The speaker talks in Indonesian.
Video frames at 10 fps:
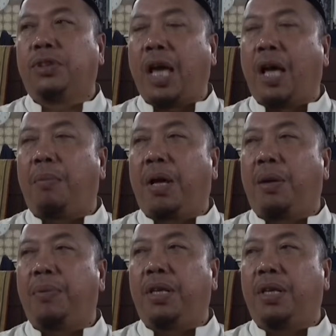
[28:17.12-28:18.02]
Ya,
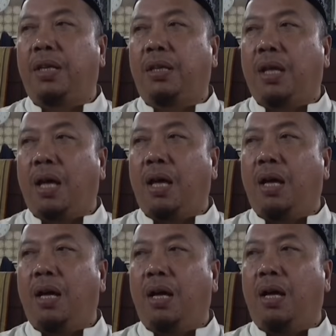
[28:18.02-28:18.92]
malam ini kita
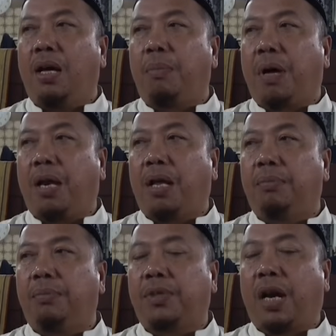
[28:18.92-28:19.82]
uh,
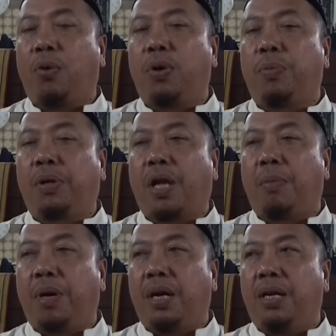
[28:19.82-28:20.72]
malam tarawih
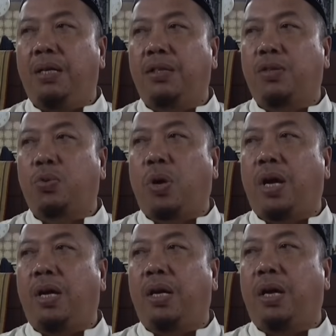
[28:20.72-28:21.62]
pertama
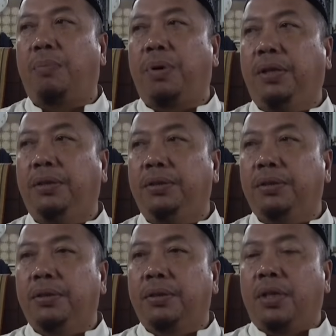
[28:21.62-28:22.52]
sesuai apa
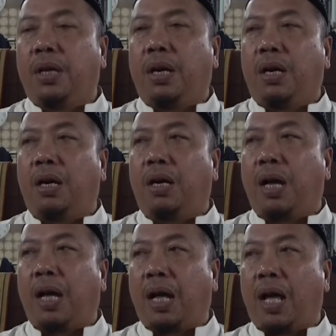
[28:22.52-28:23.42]

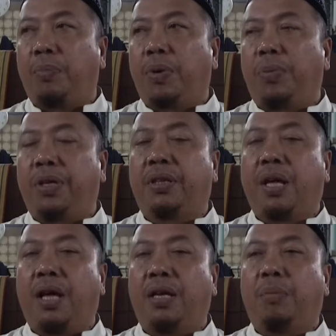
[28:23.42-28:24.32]
uh, arahan
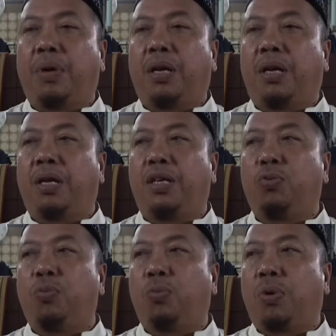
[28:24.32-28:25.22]
pemerintah yang mana
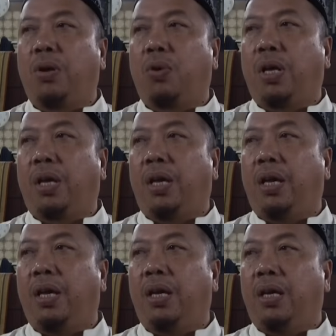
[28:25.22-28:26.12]
diumumkan oleh
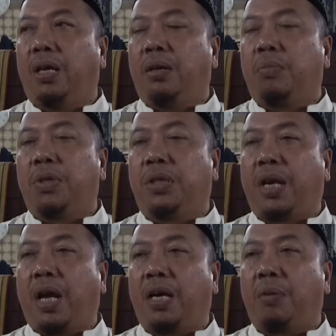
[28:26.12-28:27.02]

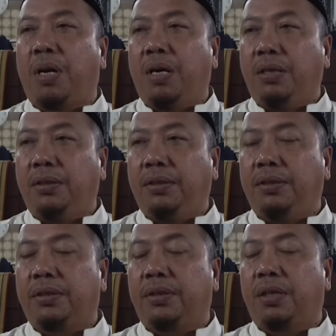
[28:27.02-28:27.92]
Menteri Agama
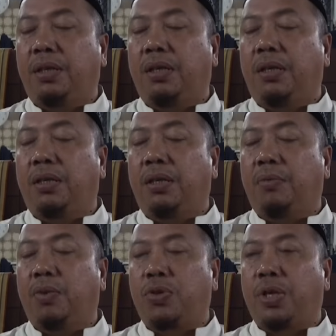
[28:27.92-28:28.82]
uh,
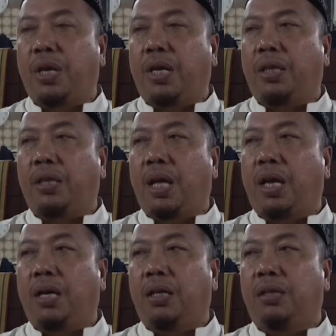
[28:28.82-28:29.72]
kita
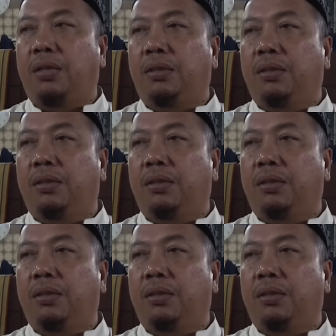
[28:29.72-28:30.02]
akan